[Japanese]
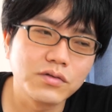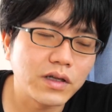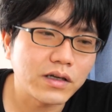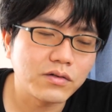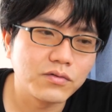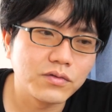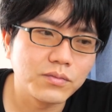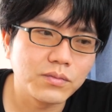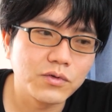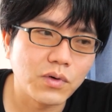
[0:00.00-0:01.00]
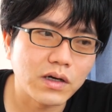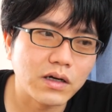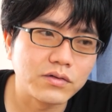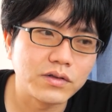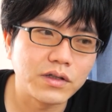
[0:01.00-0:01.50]
動でこのドア
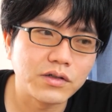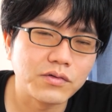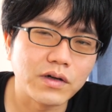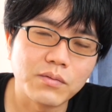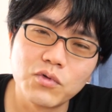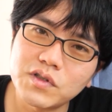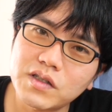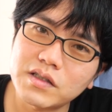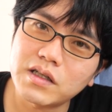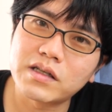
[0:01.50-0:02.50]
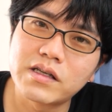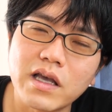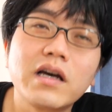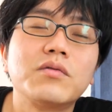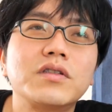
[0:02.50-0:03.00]
が開くっていうのはもしかしたら危
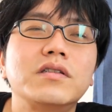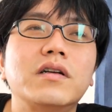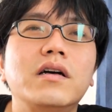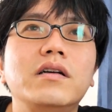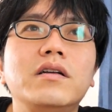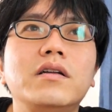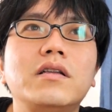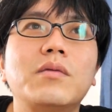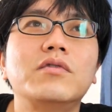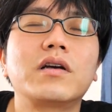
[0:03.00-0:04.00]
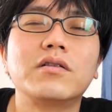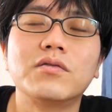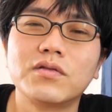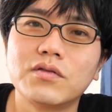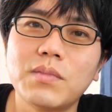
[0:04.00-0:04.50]
険かもしれない多分だけ
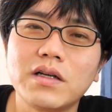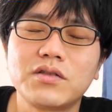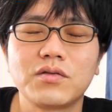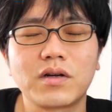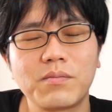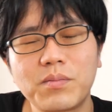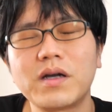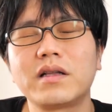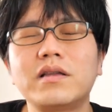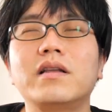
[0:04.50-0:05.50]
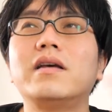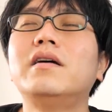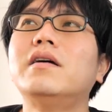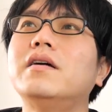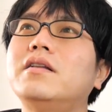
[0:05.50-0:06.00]
どそのマンションとかいっぱいあってね
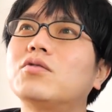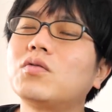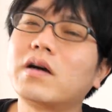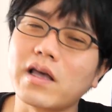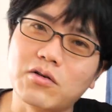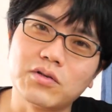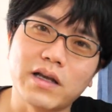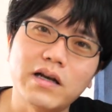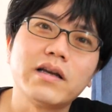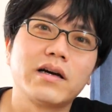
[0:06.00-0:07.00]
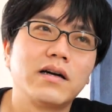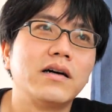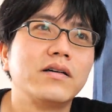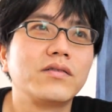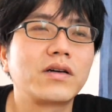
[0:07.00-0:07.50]
で音が結構でかいか
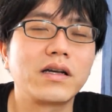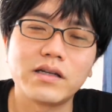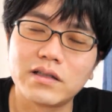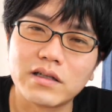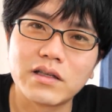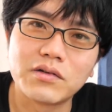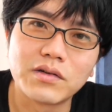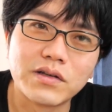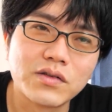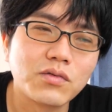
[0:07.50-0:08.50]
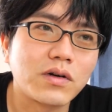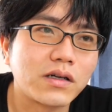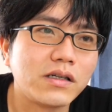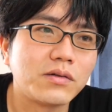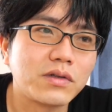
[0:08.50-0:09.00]
らその鍵開いたっていうのはね外か
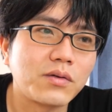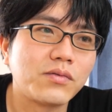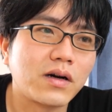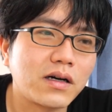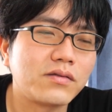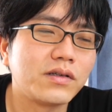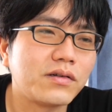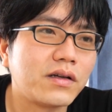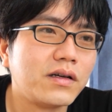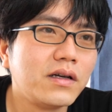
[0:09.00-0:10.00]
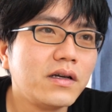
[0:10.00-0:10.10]
ら聞いても多分わかるんだよね